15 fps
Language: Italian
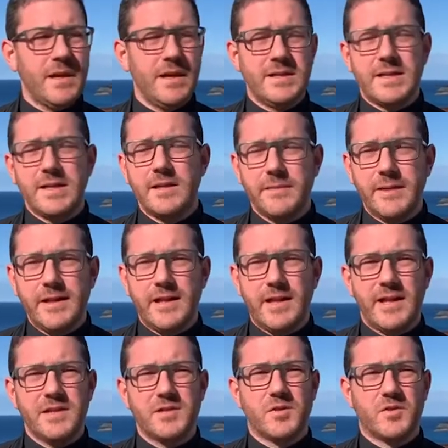i sentimenti
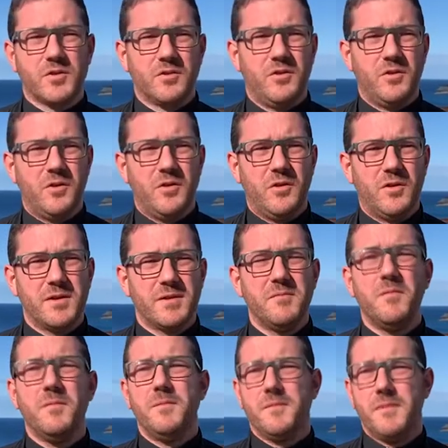adesso sono
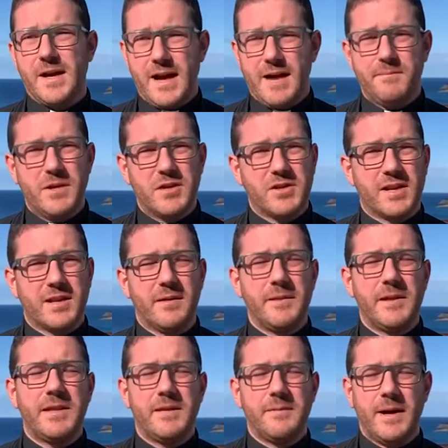rabbia
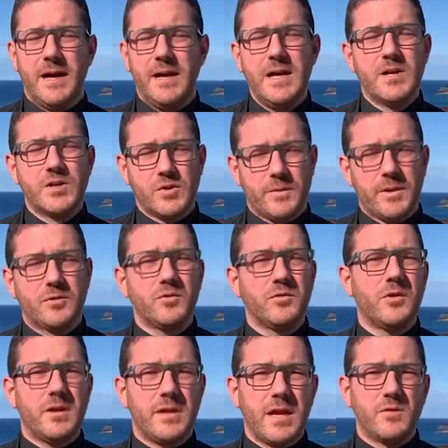certamente, ma
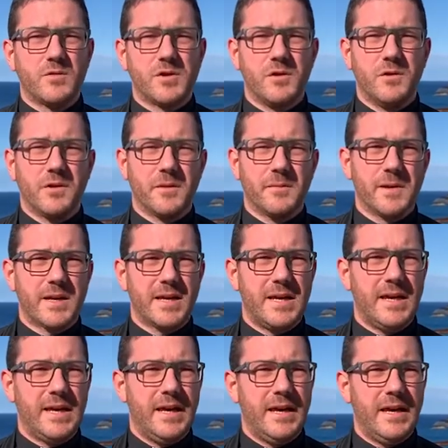soprattutto di delusione,
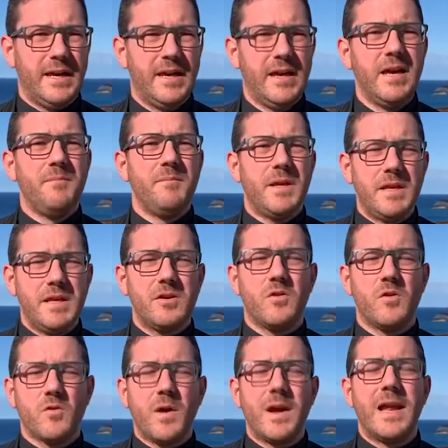perché mi
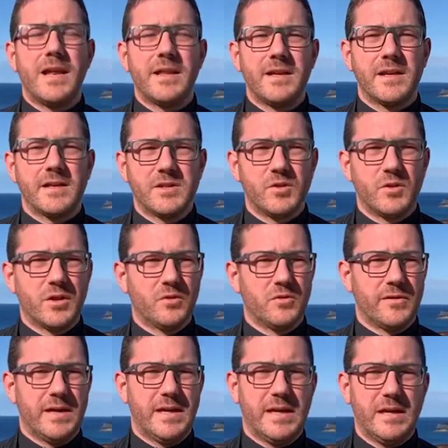dico qual è la direzione
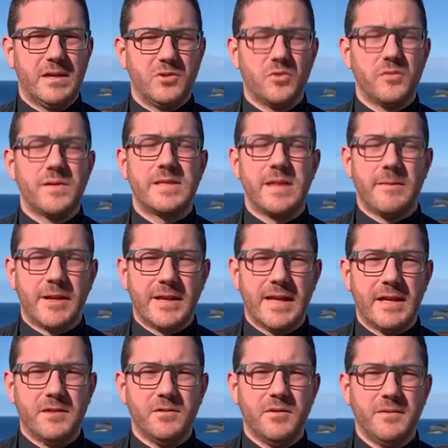dove, dove stiamo
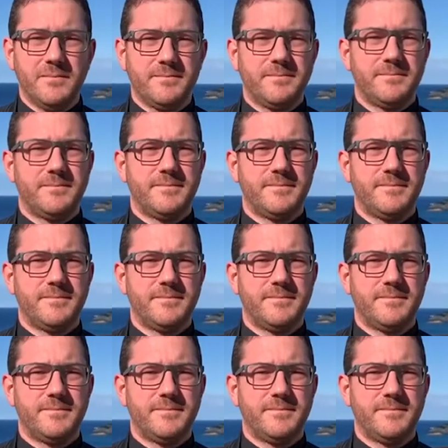andando?